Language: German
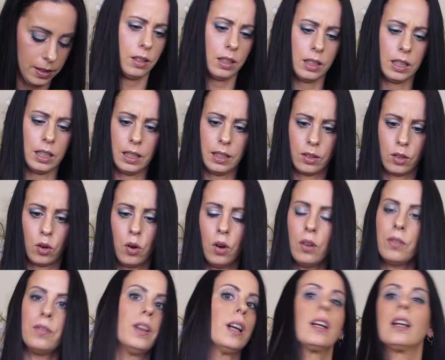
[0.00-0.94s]
Und dann
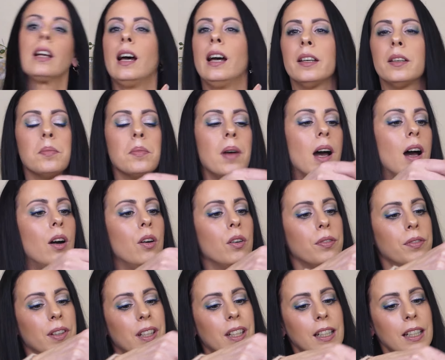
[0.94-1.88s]
gucken wir gleich mal auch,
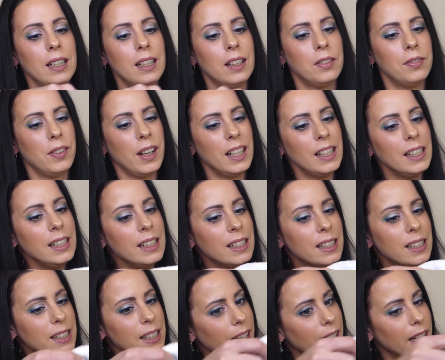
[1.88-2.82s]
wie die
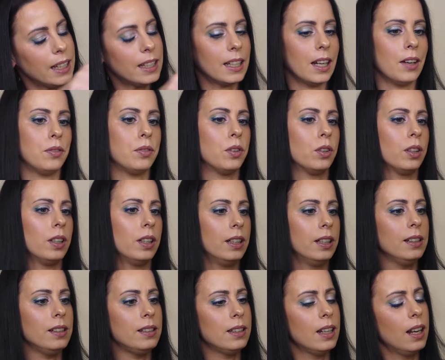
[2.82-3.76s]
Qualität davon
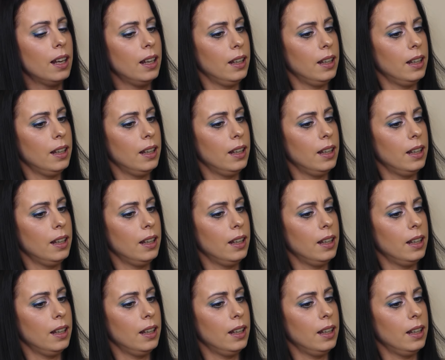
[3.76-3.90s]
ist.